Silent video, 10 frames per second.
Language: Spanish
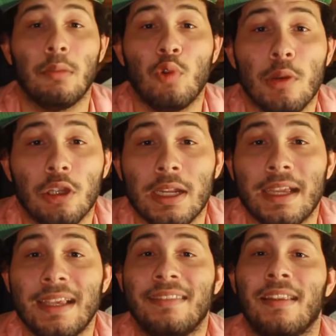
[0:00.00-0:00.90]
El tip
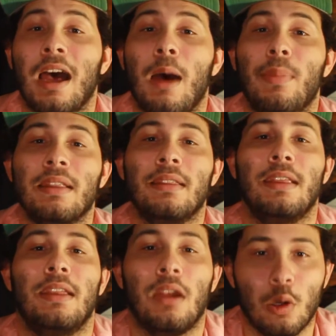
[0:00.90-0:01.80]
número 3 es
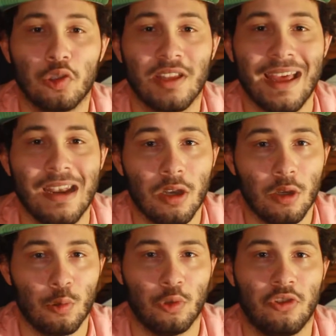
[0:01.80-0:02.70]
aprender a
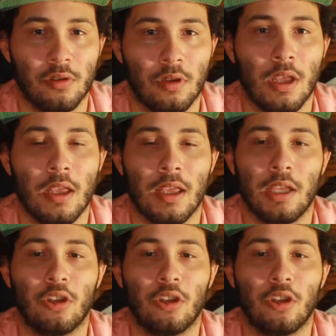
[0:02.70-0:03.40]
usar luz.